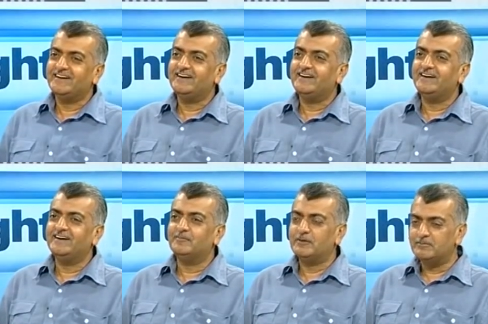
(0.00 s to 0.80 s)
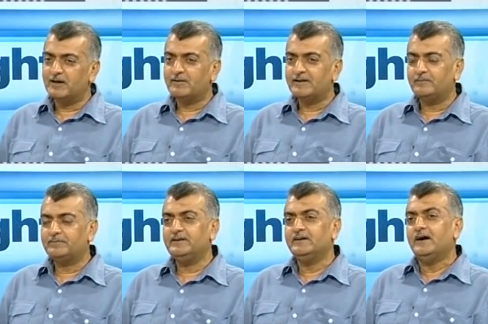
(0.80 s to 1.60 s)
आ, बड़ी मेहरबानी
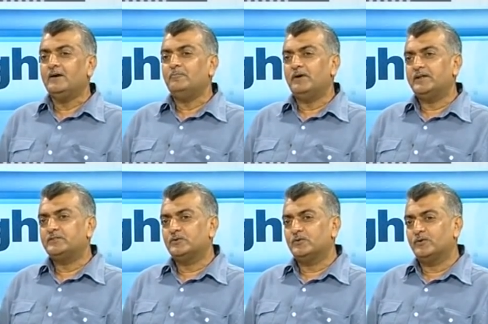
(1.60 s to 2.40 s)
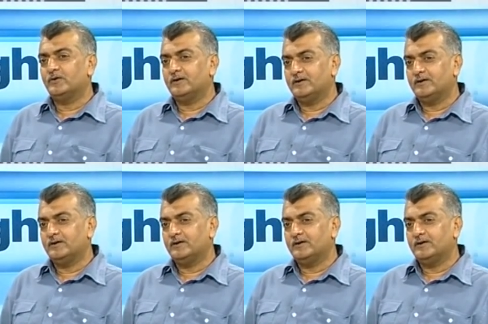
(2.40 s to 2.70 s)
आपकी पहले तो आ,